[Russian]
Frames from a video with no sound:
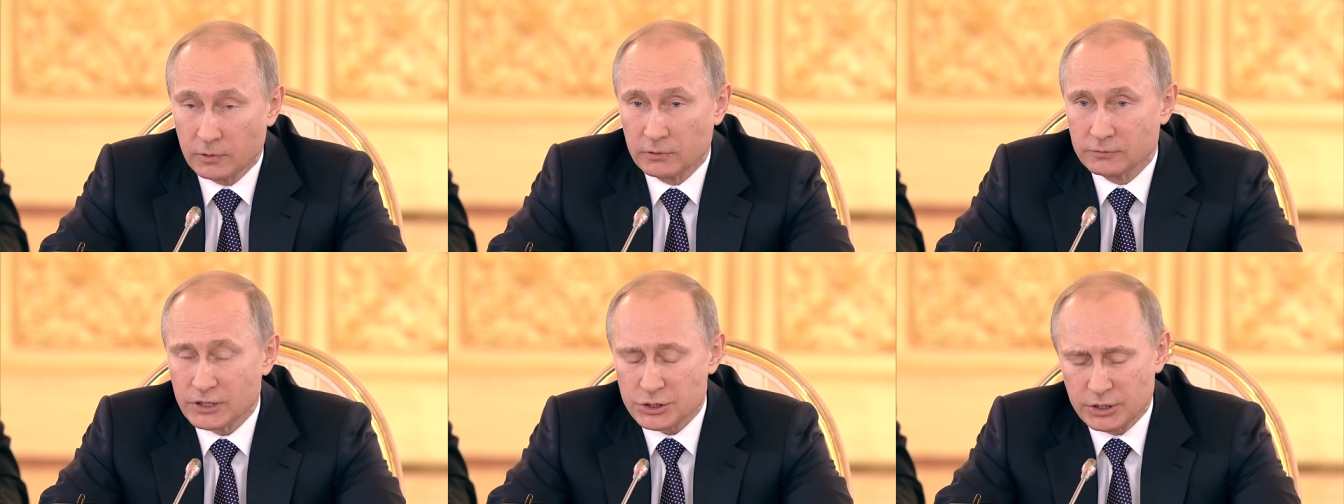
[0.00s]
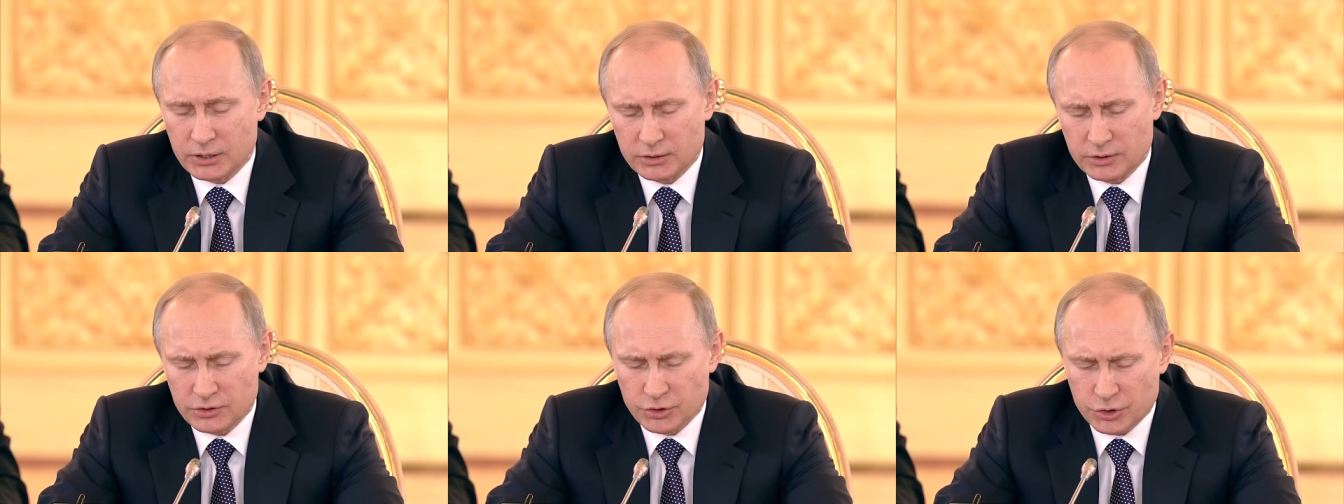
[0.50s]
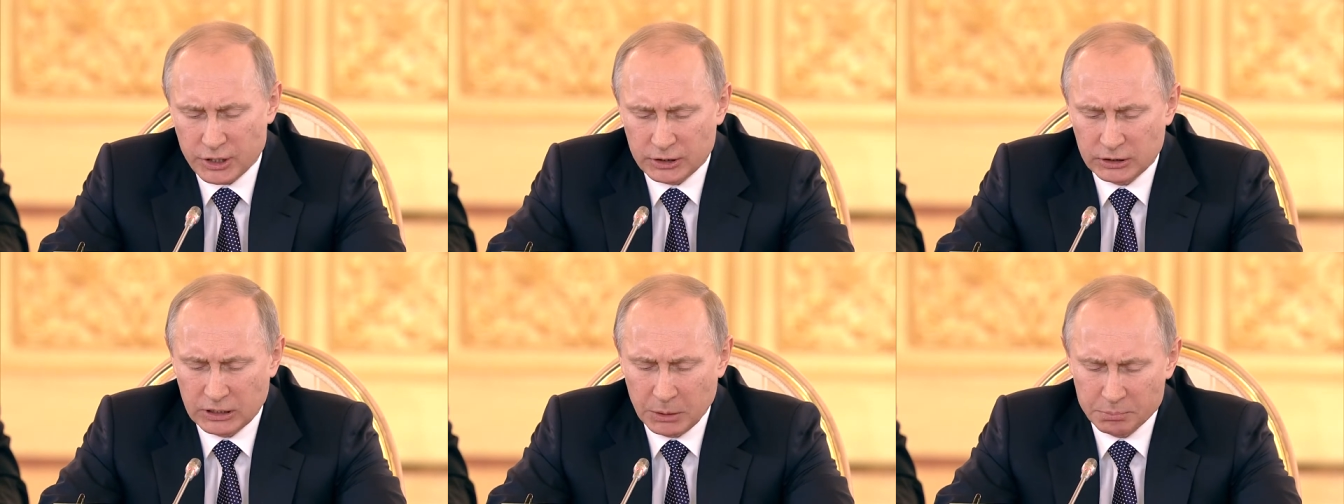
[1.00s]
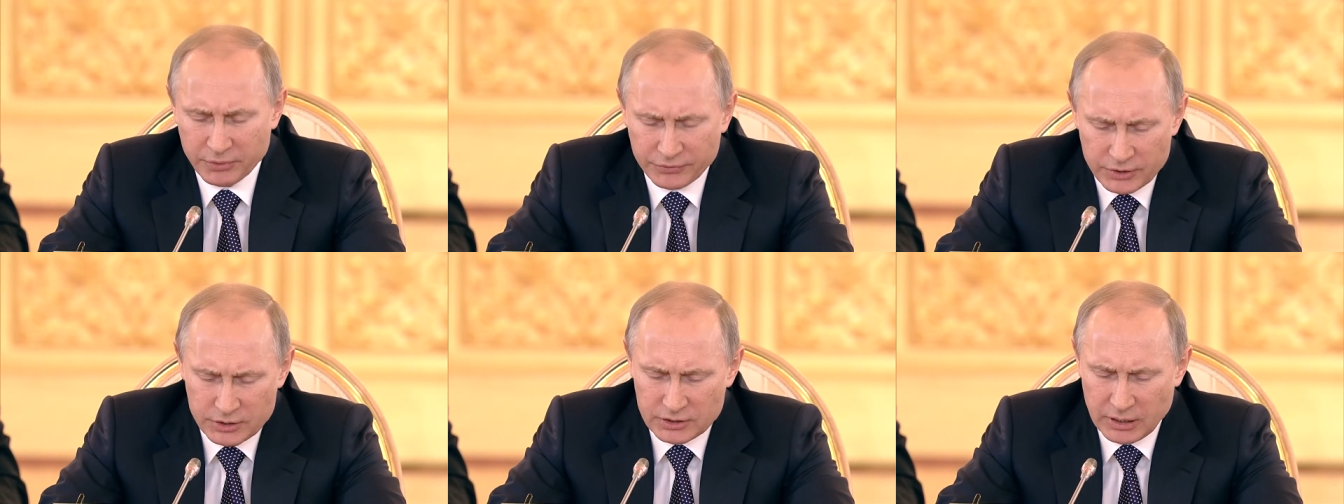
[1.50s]
Важно не снижать темпов
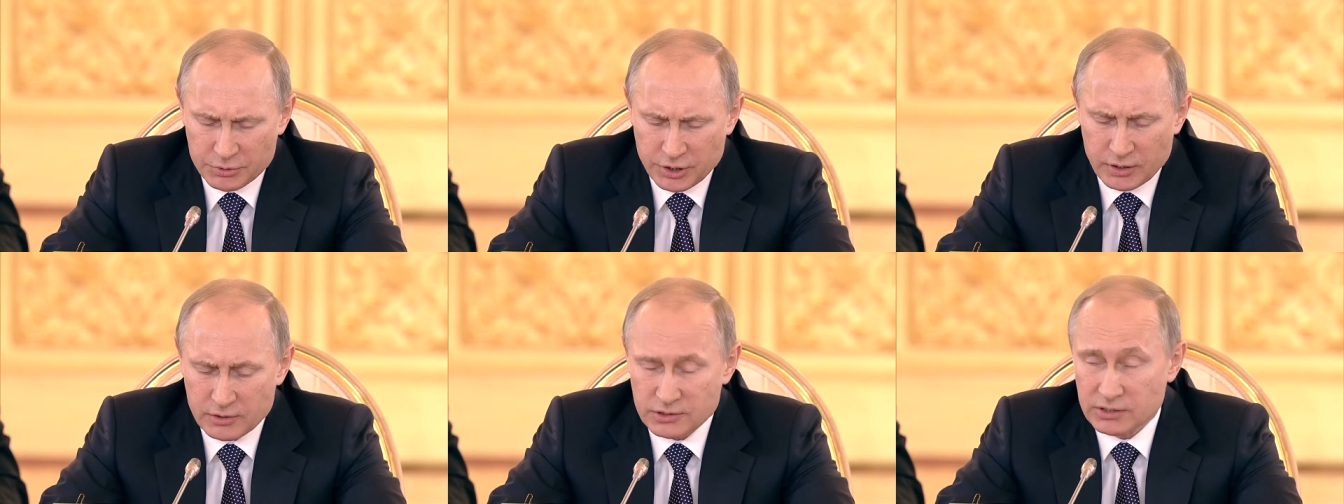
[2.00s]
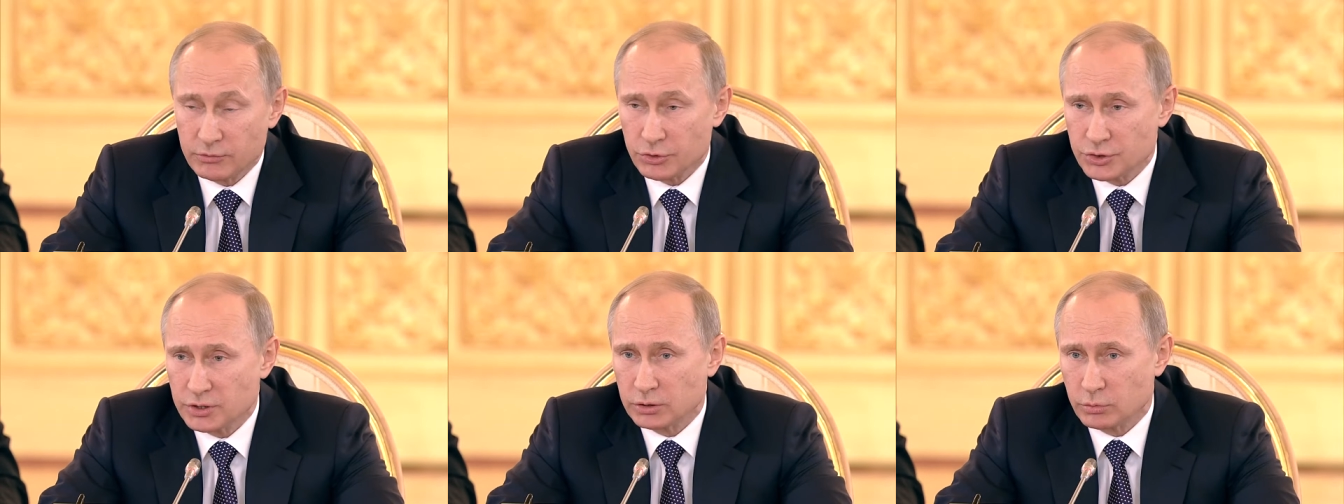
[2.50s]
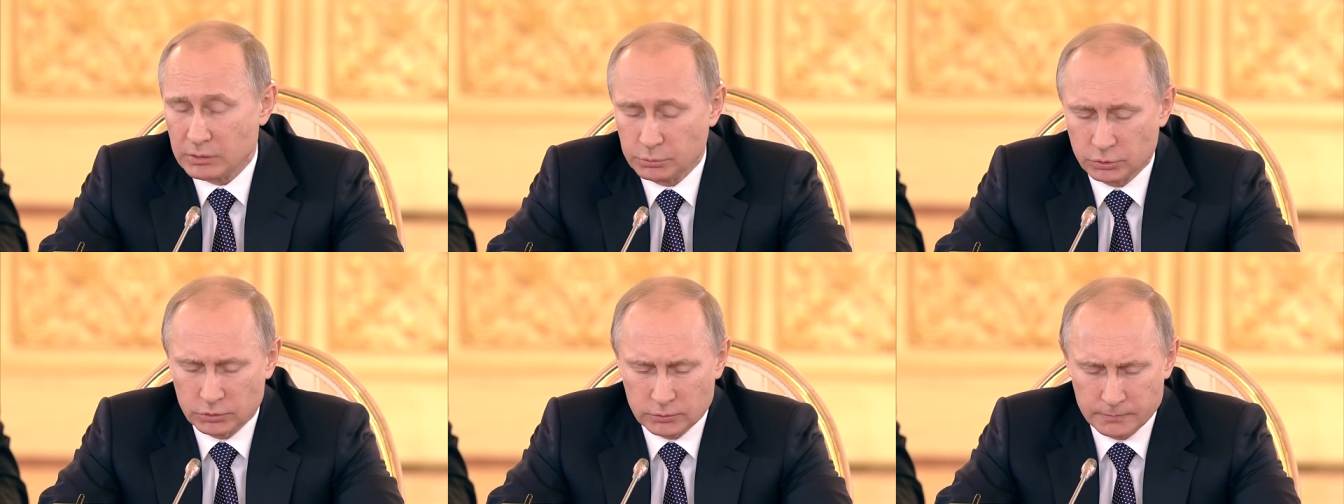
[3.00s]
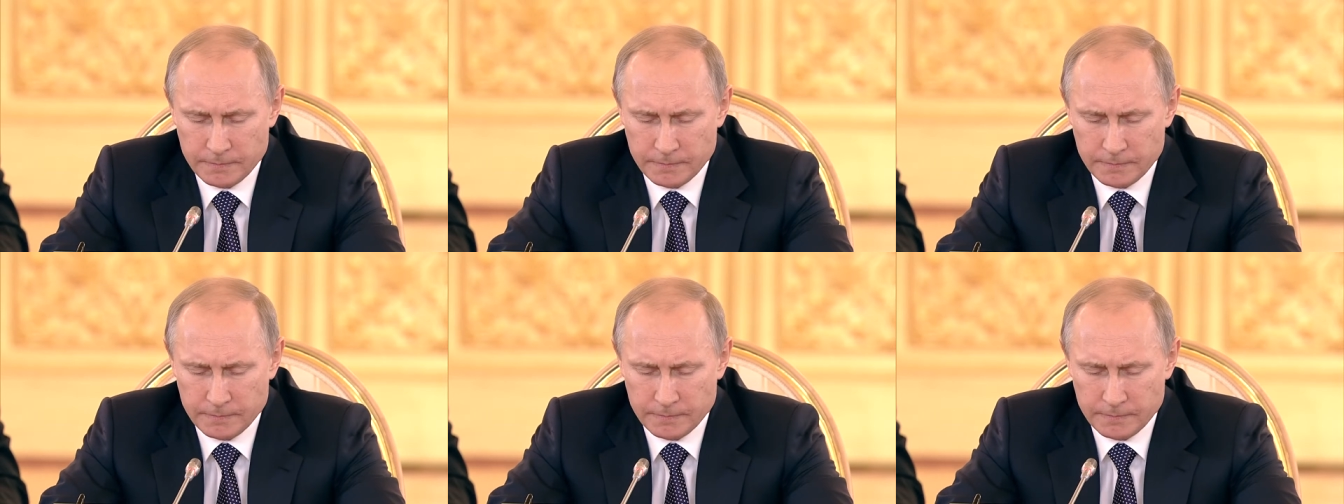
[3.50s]
и сообща завершить эту работу.